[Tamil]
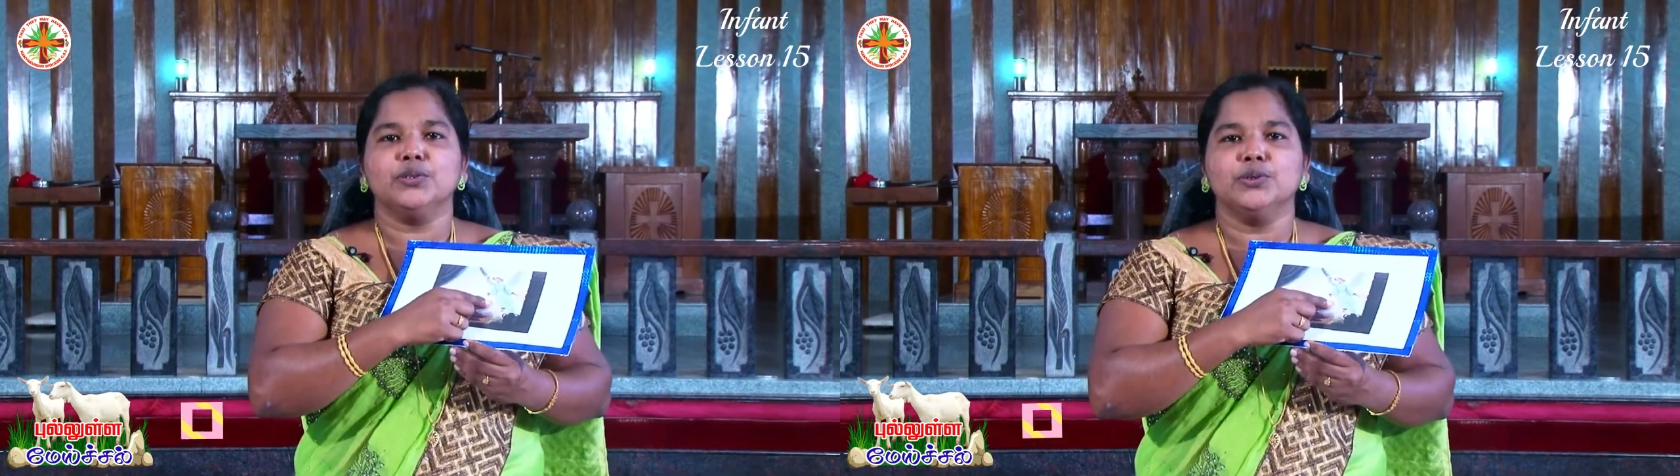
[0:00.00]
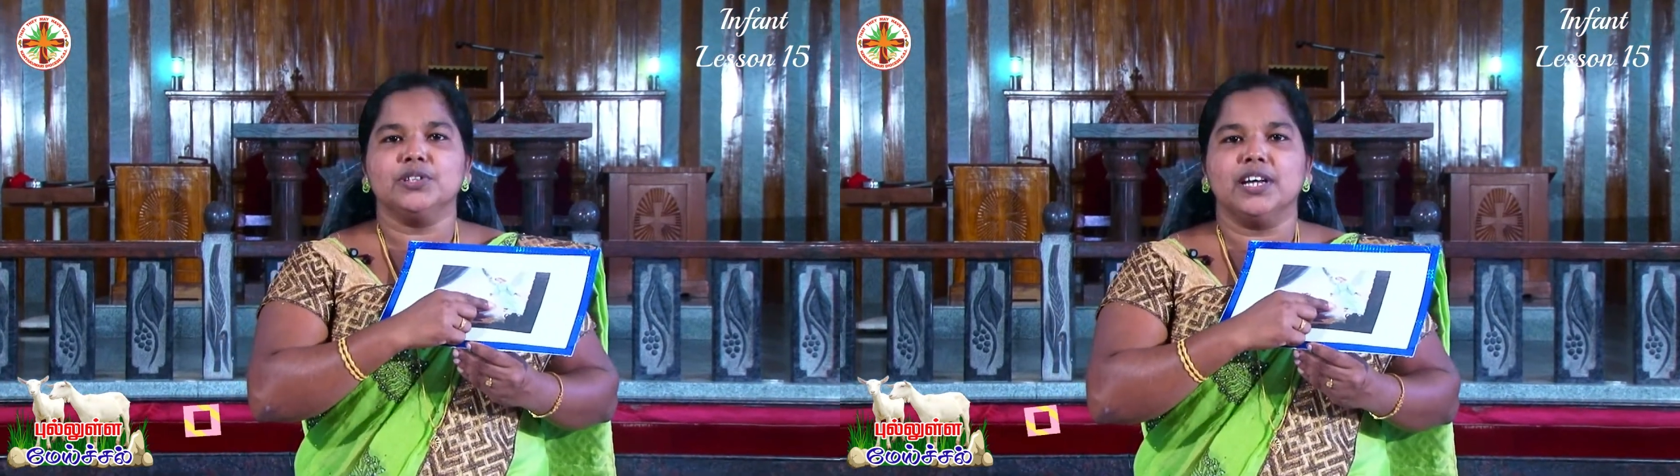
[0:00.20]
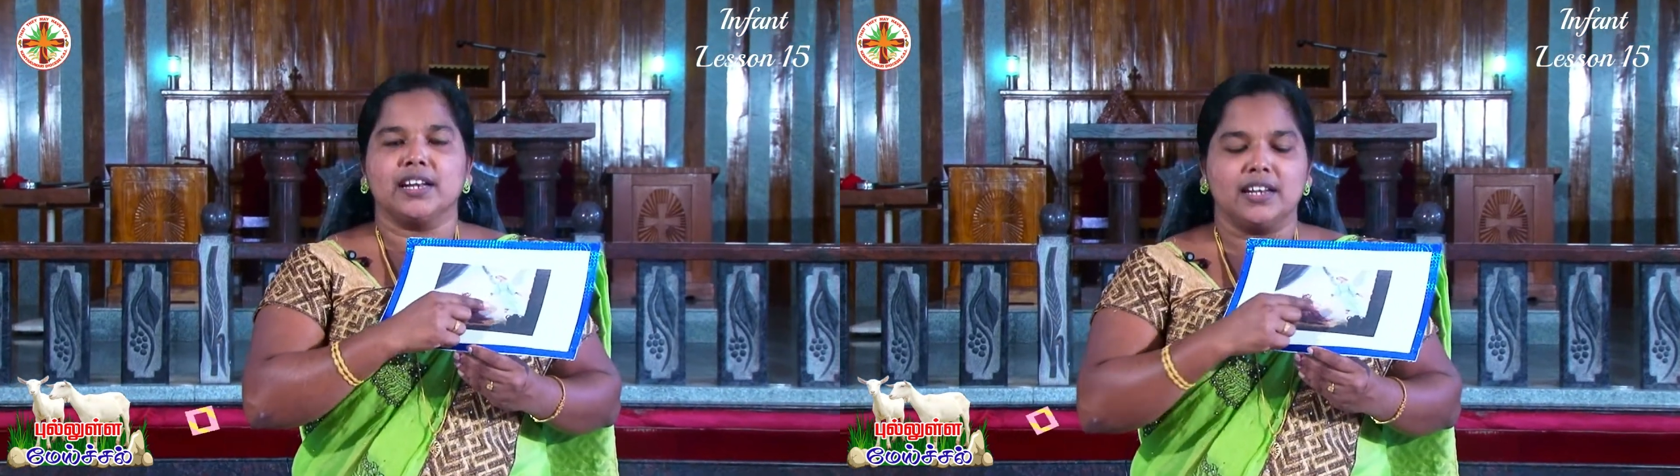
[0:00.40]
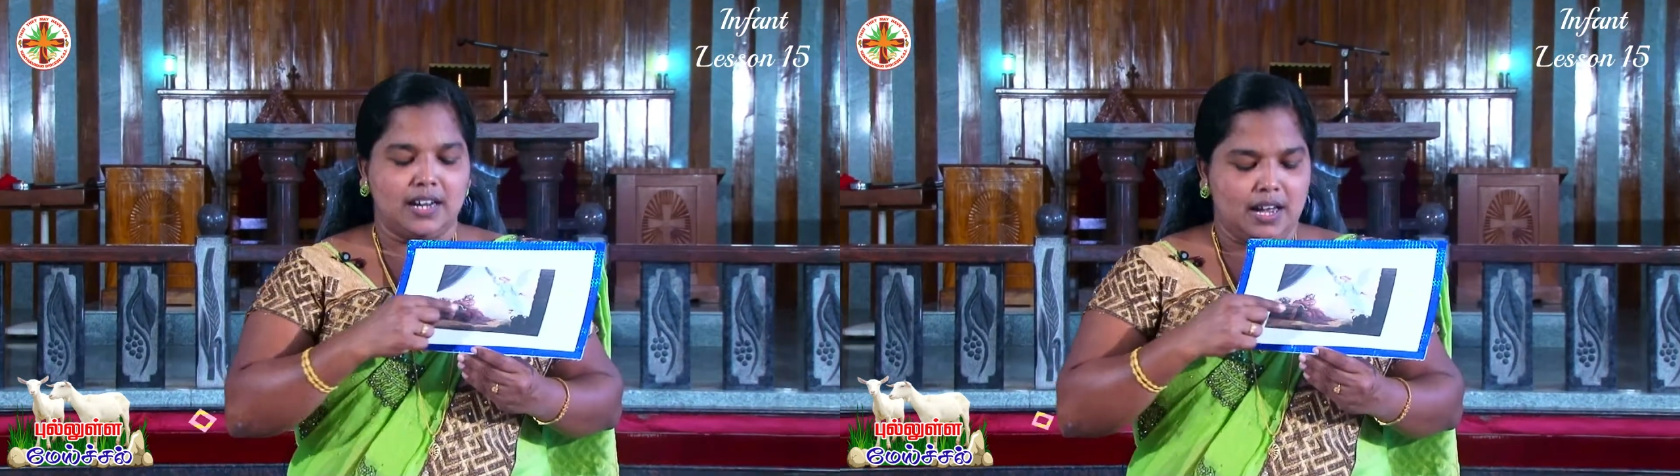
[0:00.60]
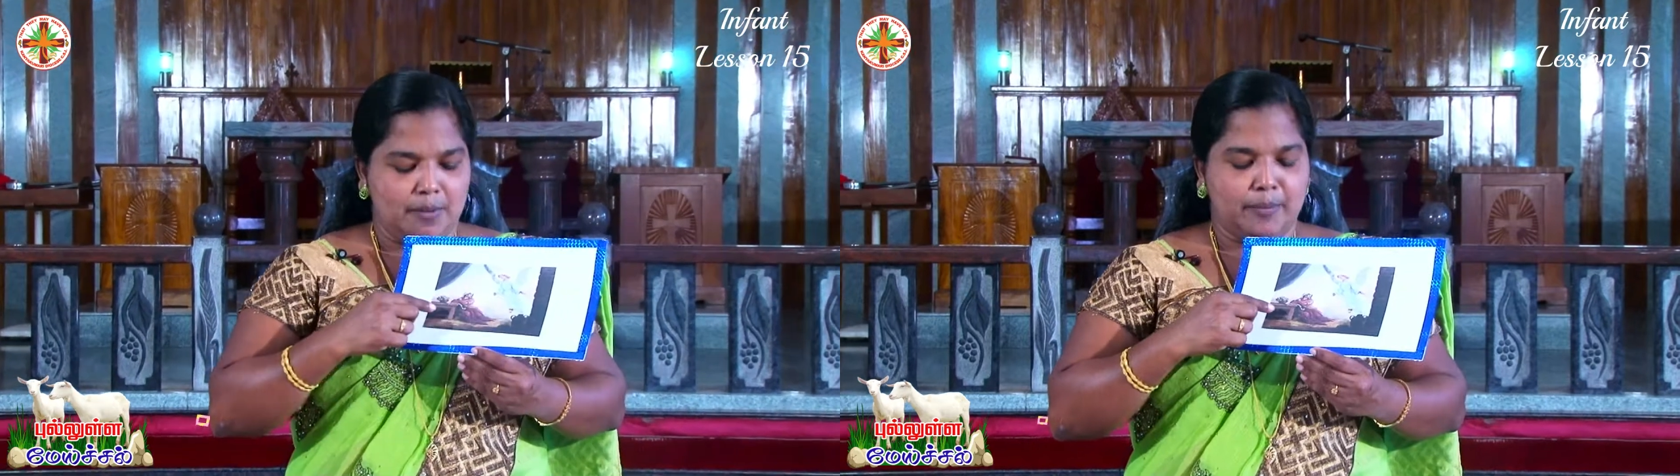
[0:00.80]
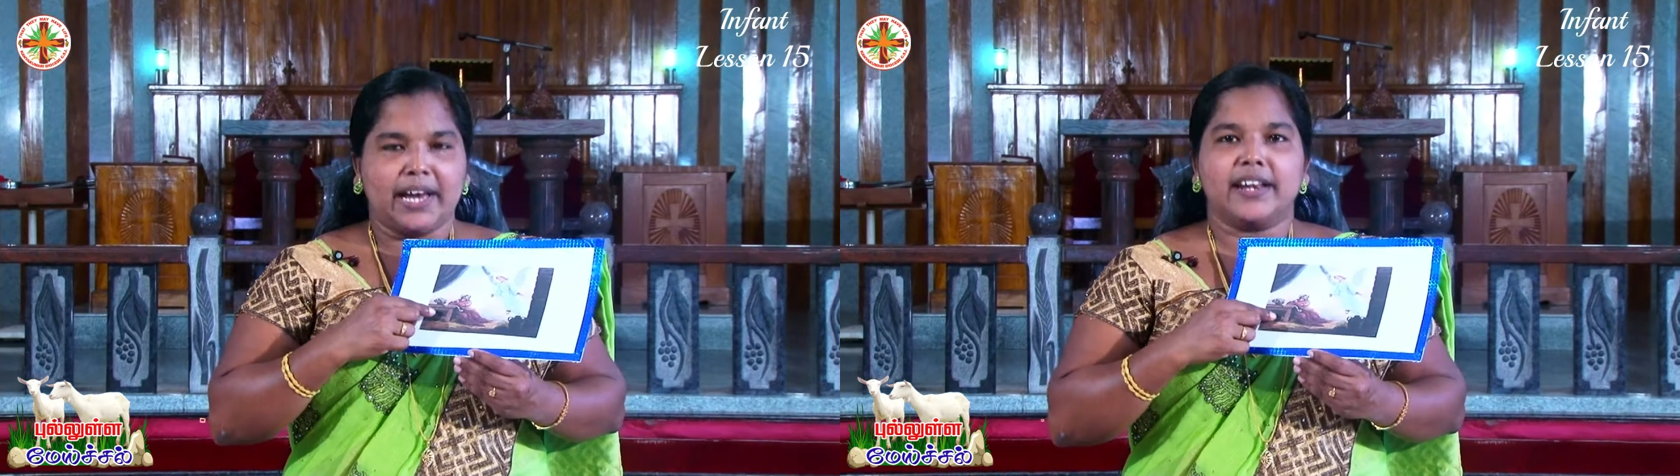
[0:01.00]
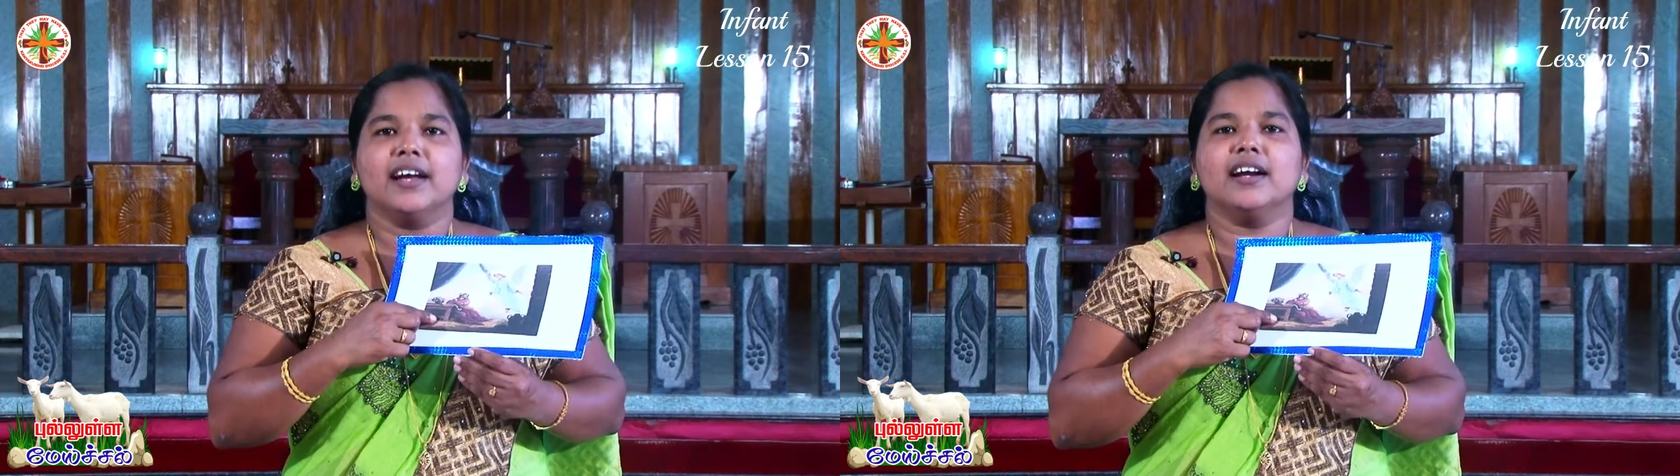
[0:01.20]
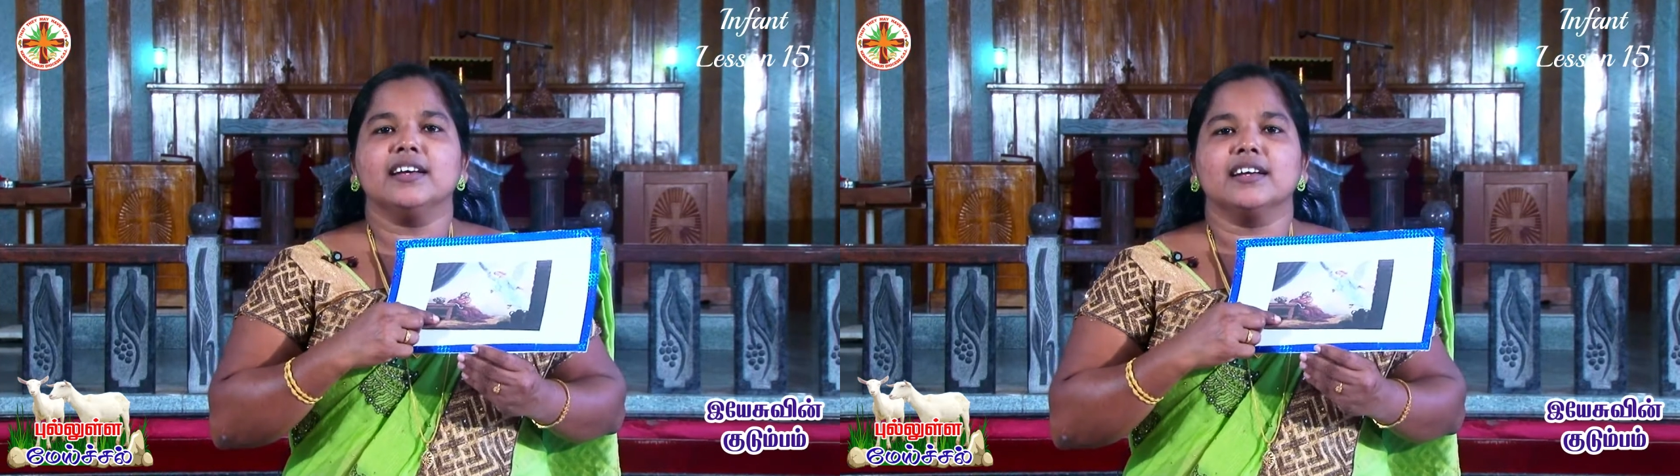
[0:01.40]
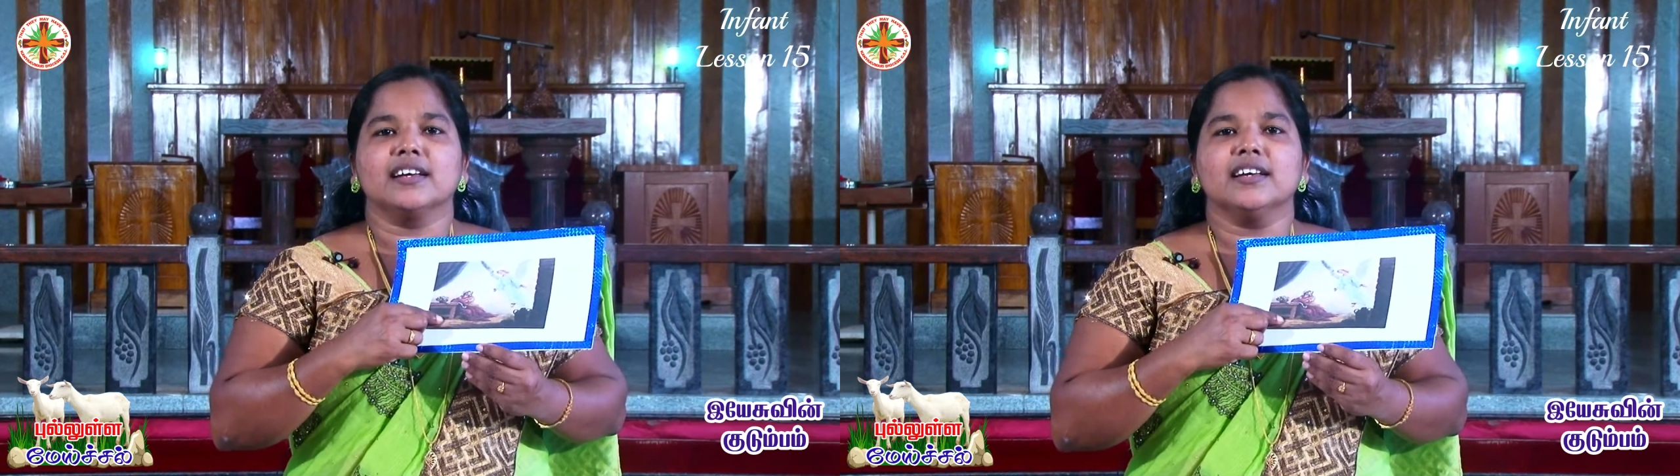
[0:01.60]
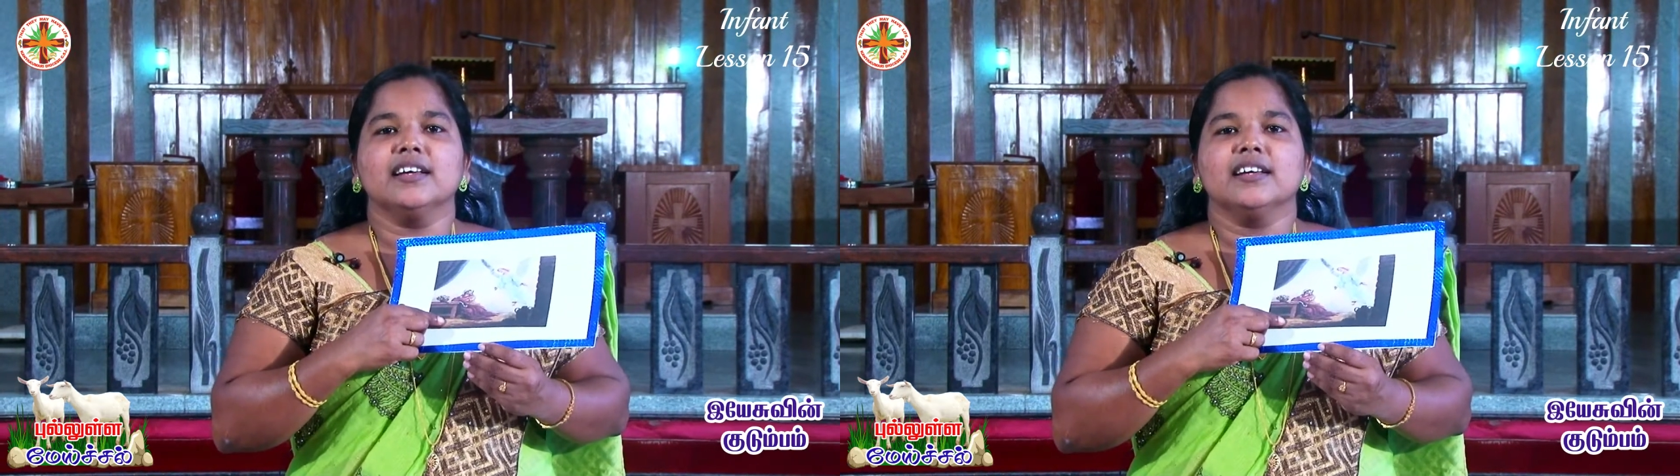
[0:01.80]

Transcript: தூதன் மரியாளுக்கு